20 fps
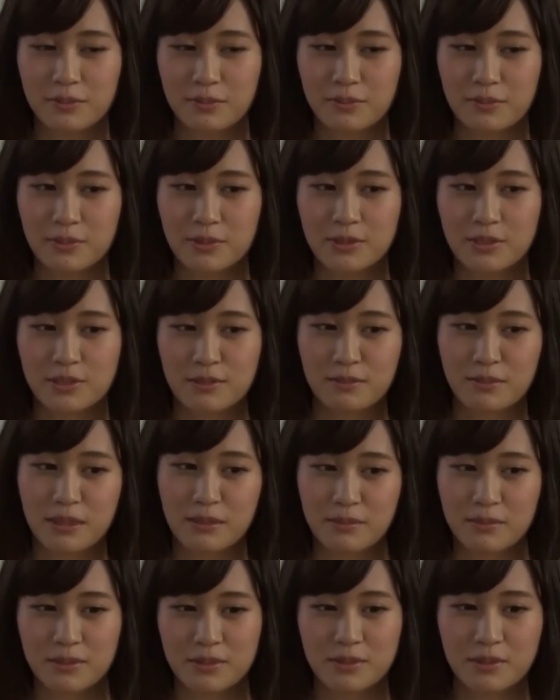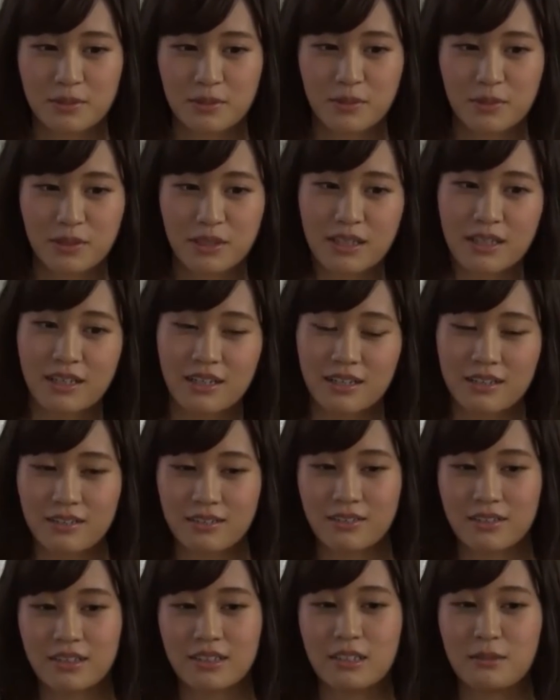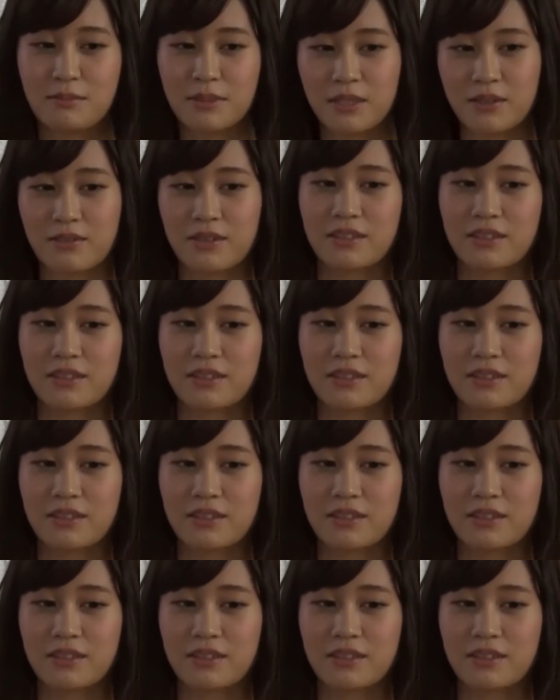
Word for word: 娘息子が今の